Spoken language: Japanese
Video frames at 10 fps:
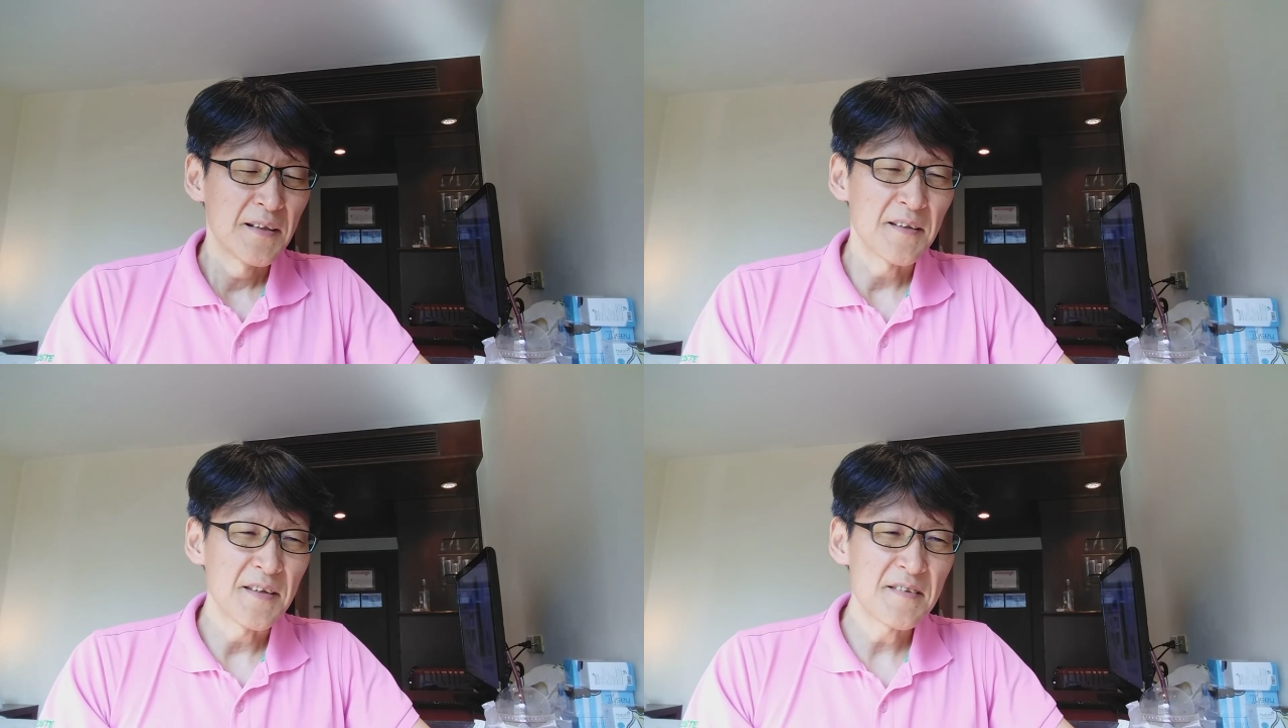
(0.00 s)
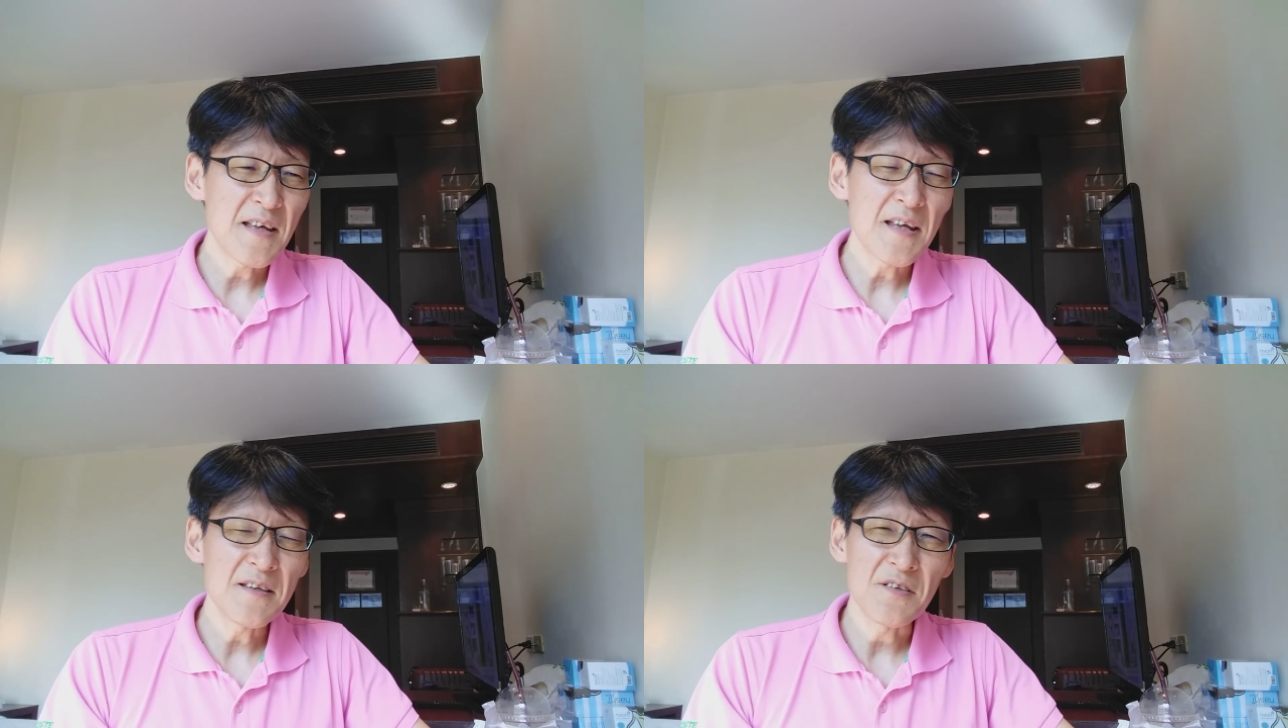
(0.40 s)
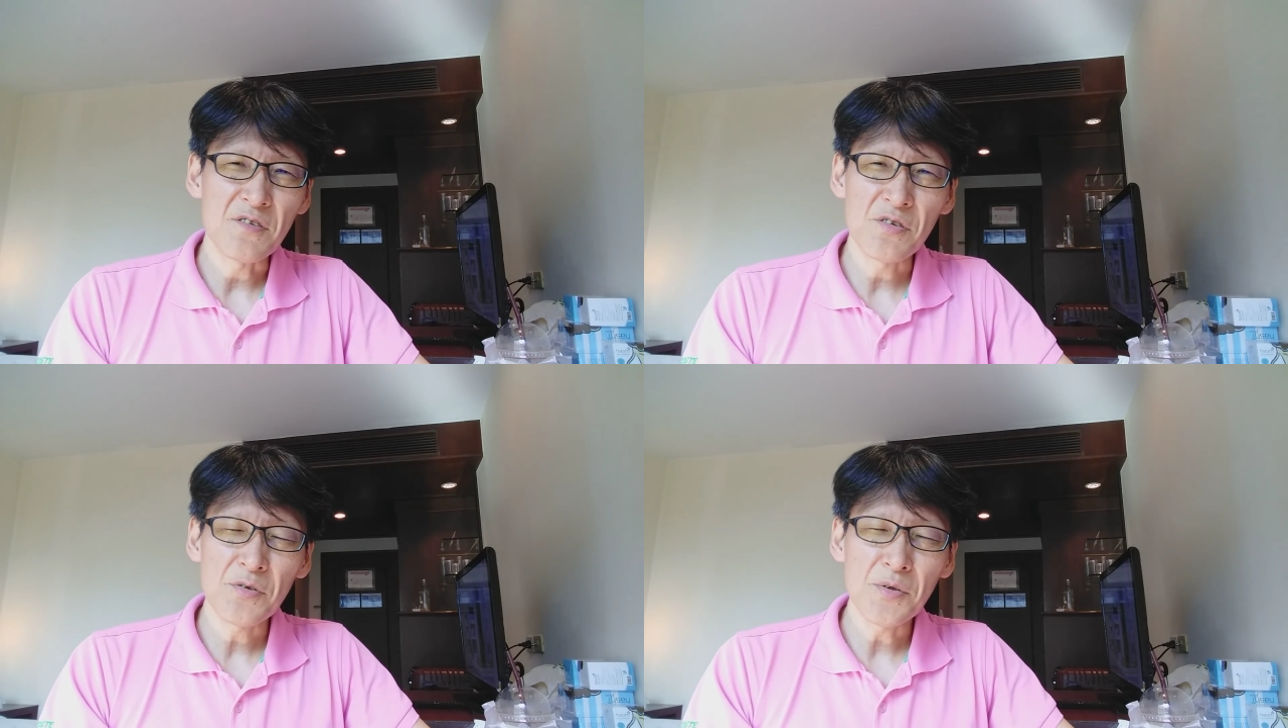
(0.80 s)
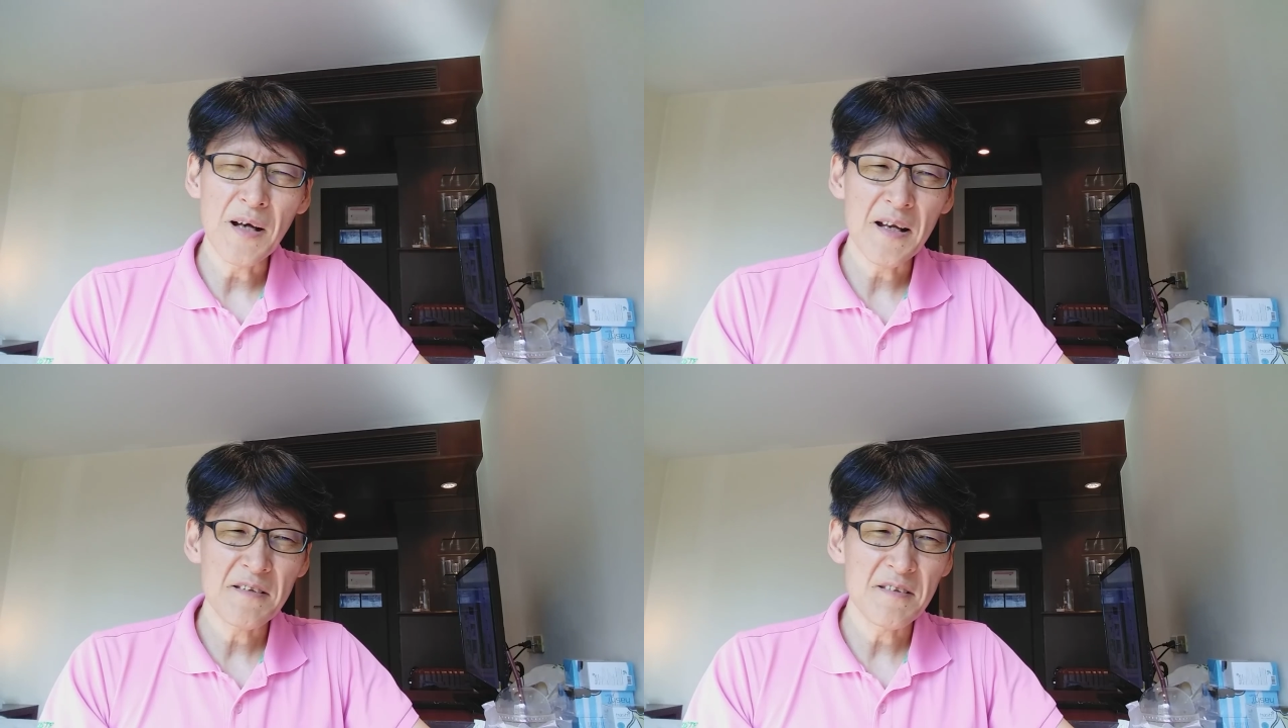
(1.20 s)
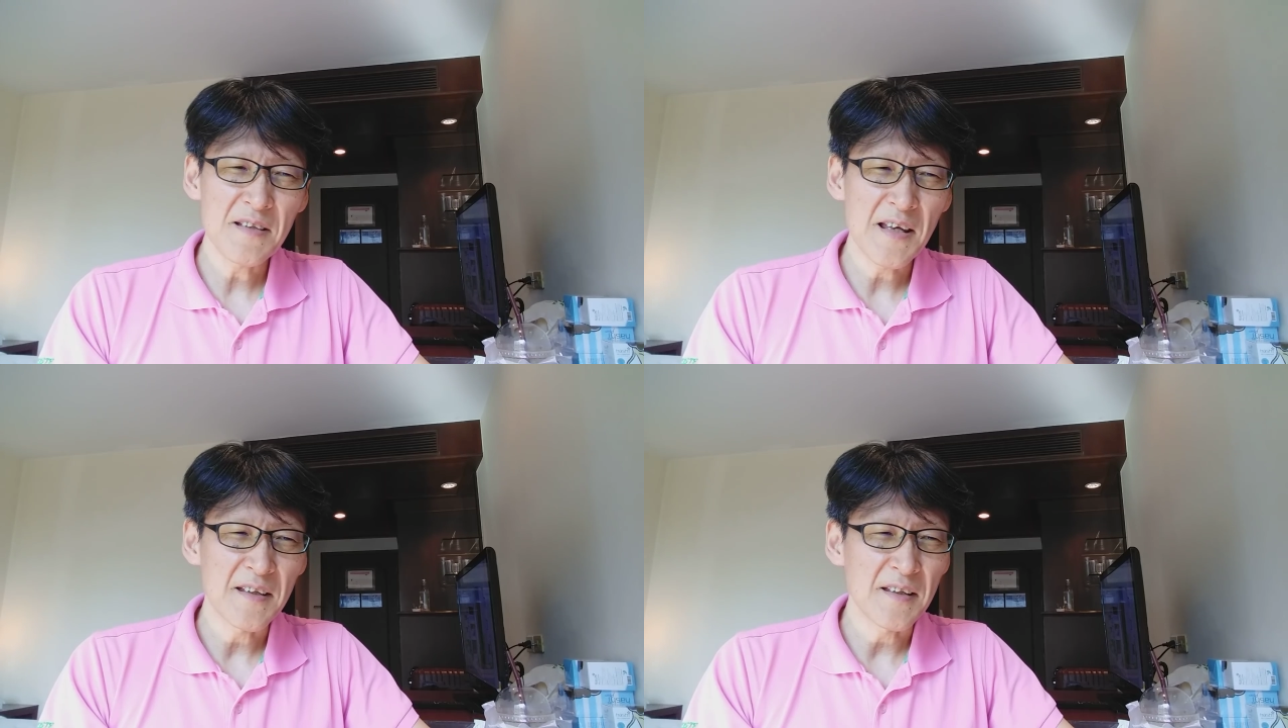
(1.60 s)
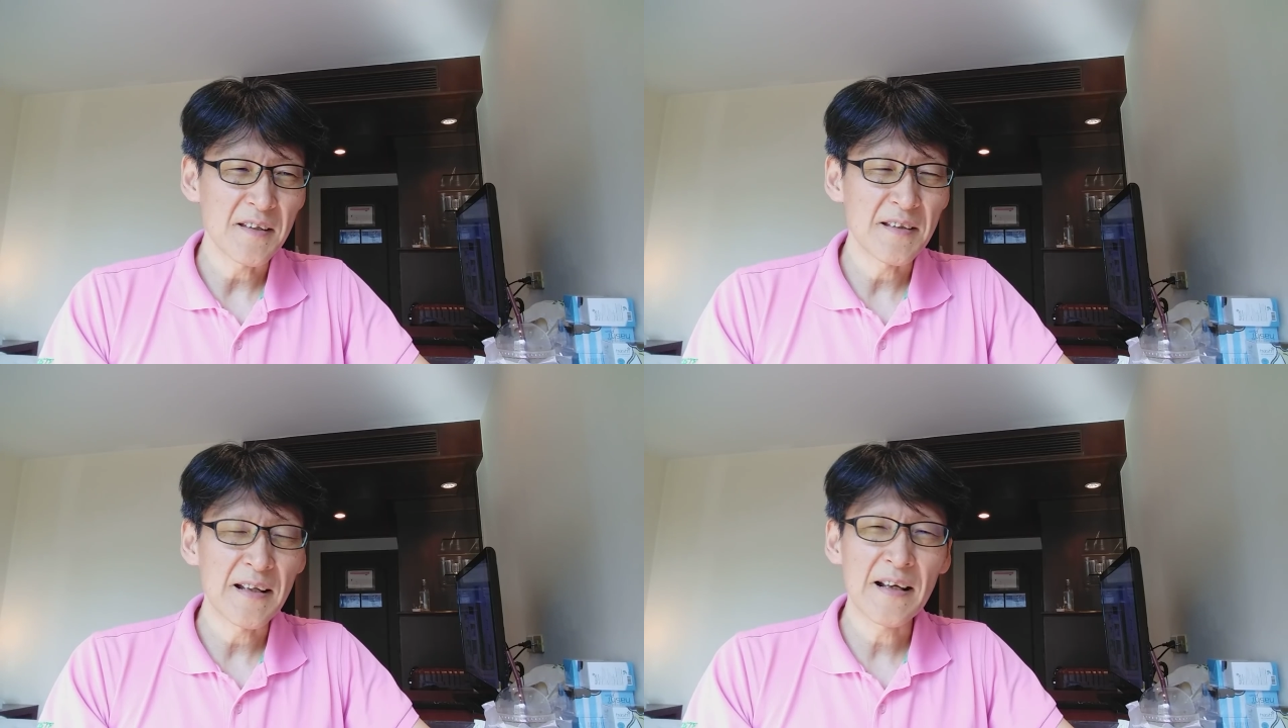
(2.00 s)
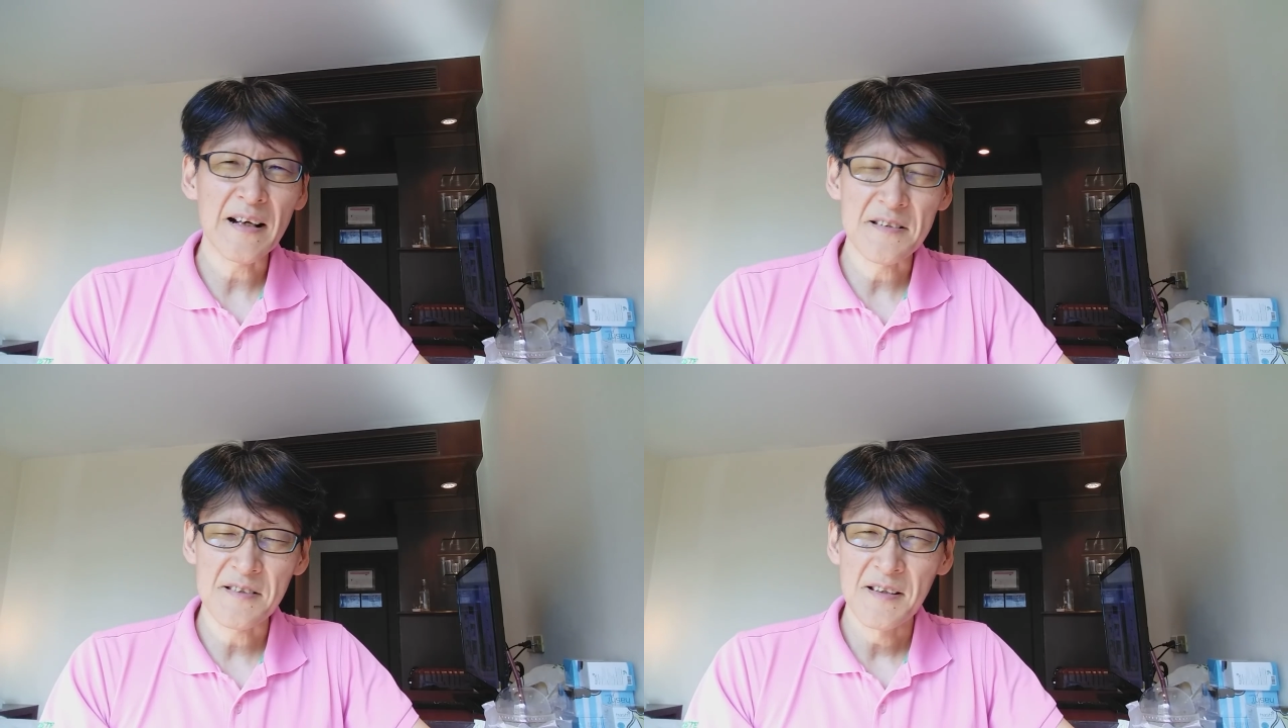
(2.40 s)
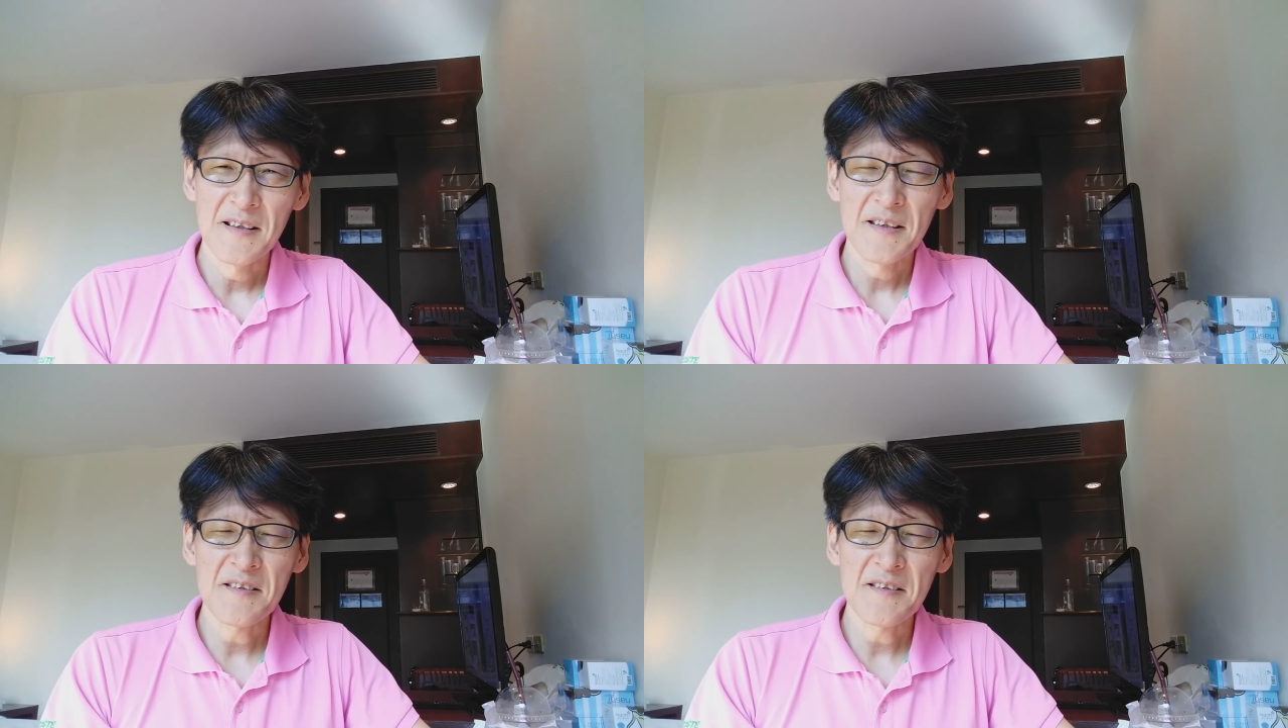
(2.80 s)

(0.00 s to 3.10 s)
にせんじゅうはちねんしちがつ、